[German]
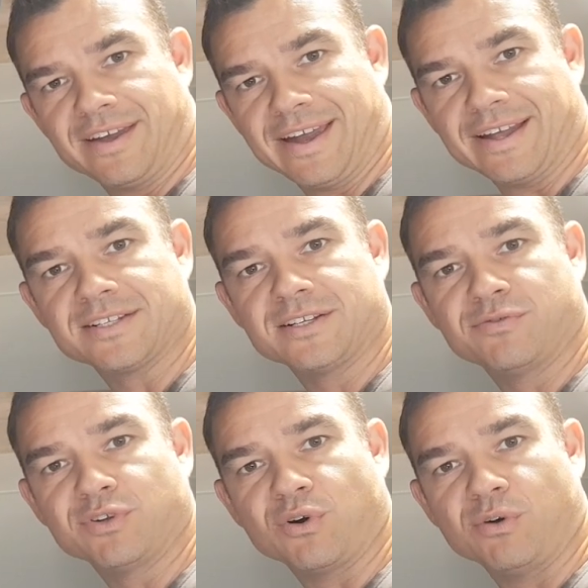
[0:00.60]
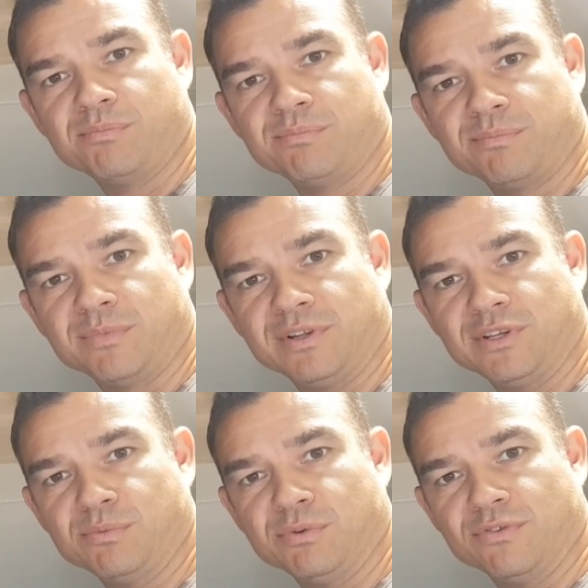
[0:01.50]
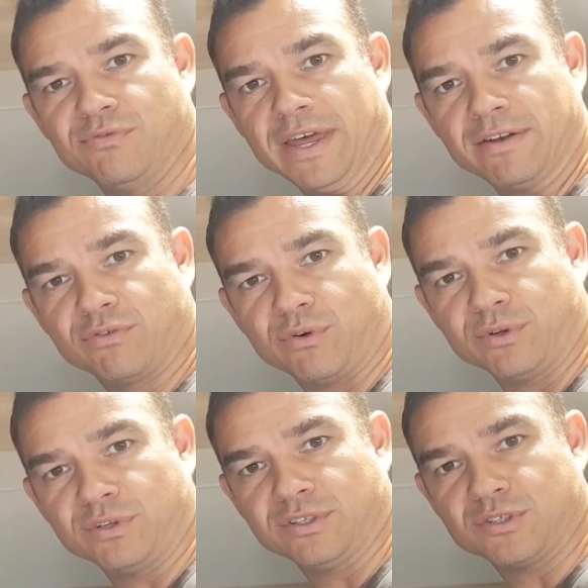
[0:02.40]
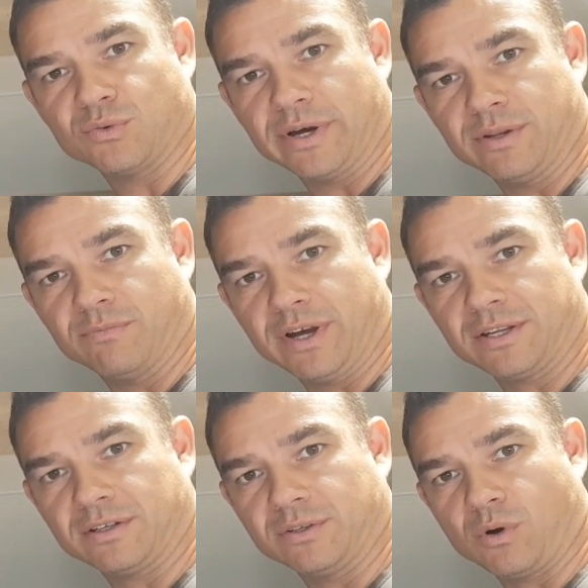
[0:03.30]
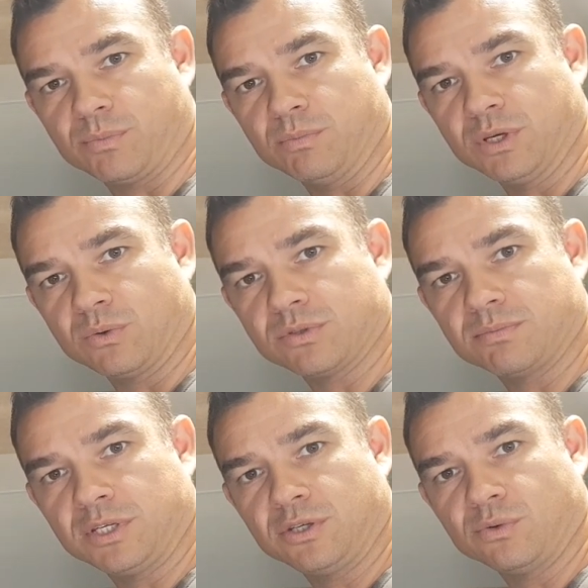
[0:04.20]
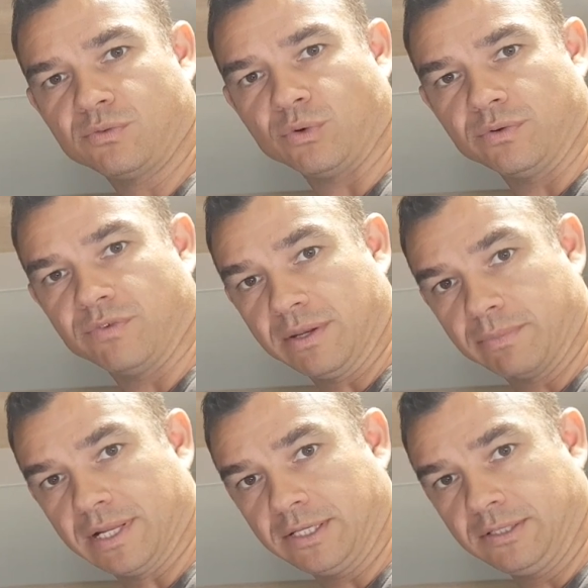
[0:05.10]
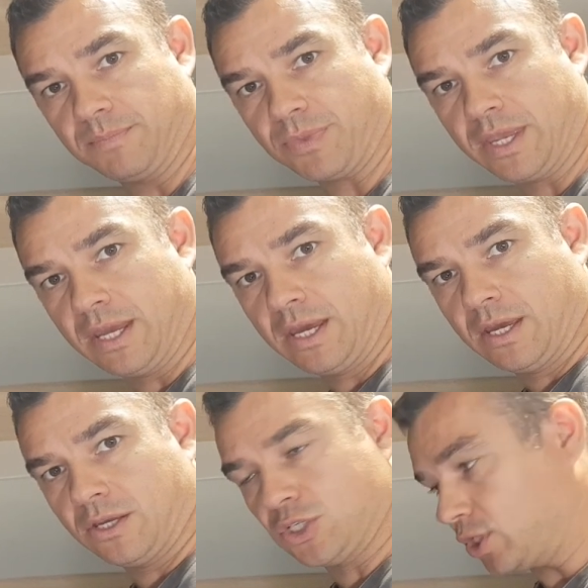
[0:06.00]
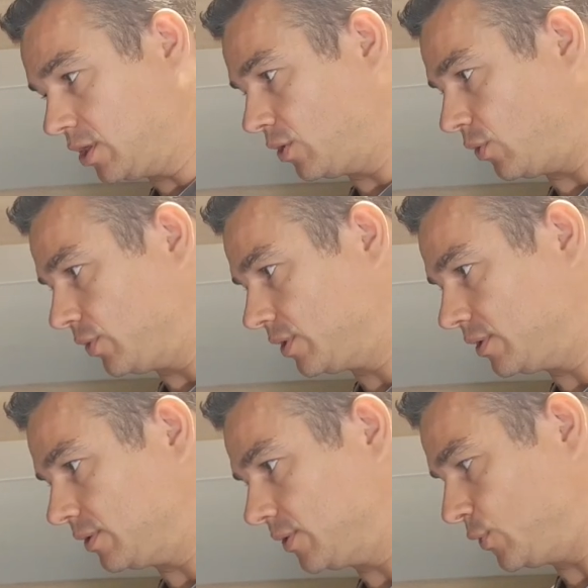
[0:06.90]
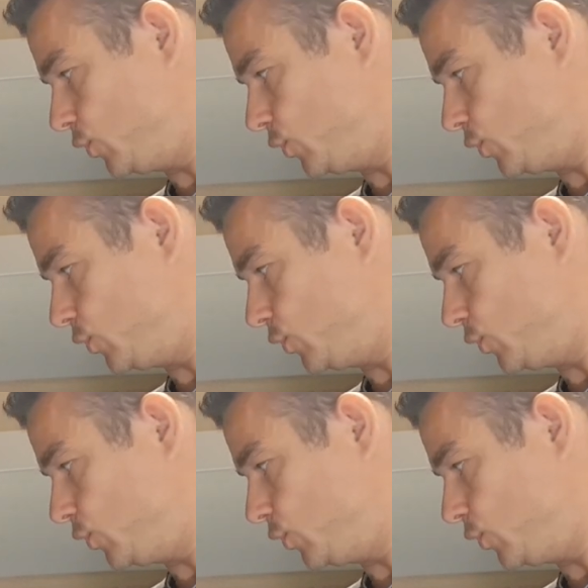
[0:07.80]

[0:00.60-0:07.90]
Herzlich willkommen, liebe Ven-Freunde, zu einem weiteren Optimierungsvideo von Ven Berlin. Ich stehe heute